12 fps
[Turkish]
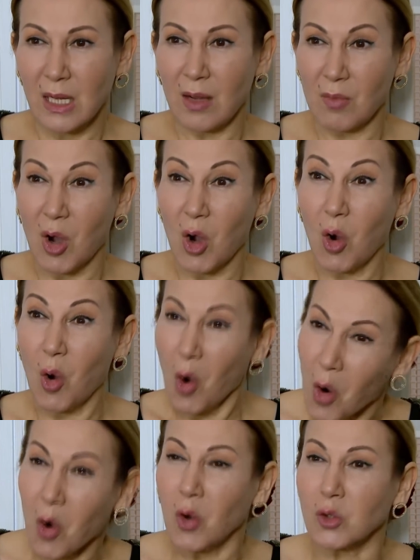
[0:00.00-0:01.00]
Ama
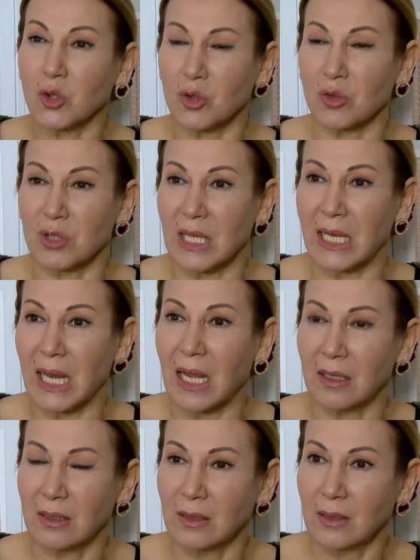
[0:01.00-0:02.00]
o olsun sana.
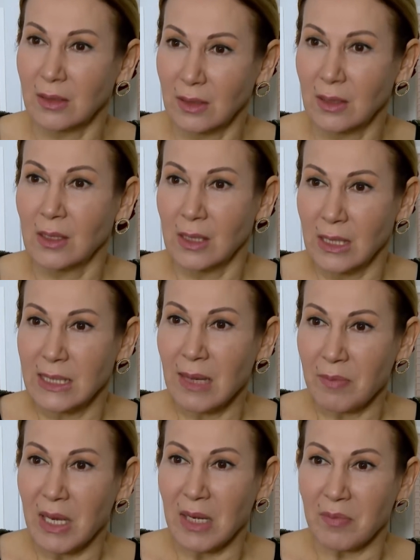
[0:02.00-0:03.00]

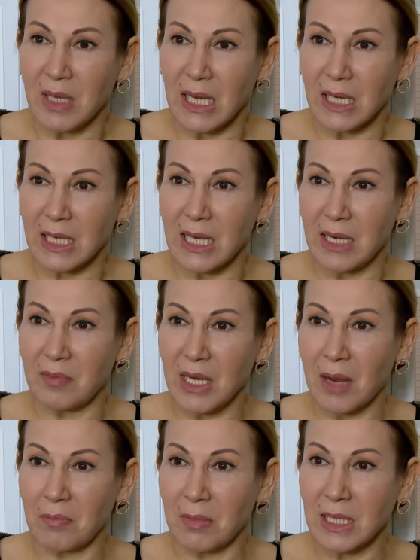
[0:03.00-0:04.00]
Sen benim dediklerimi
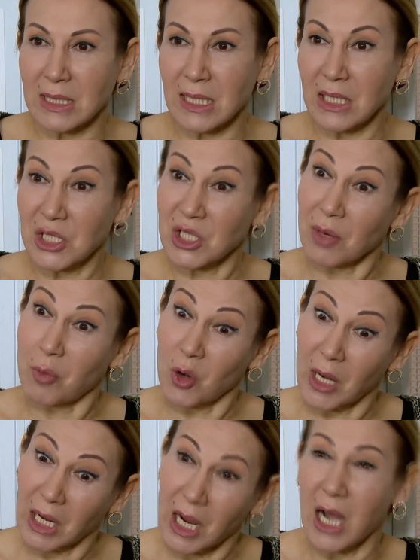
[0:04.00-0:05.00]
yapmazsan işte
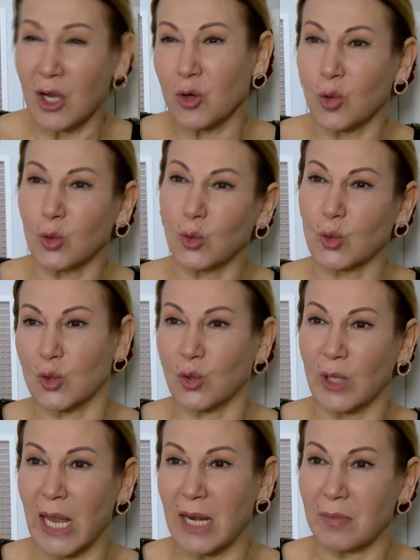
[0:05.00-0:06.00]
böyle
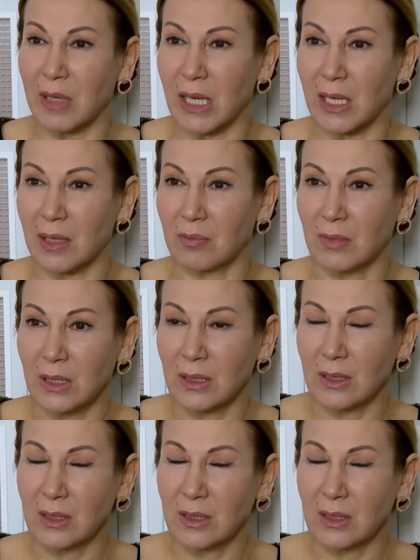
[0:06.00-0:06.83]
kahrolursun Nermin Hanım.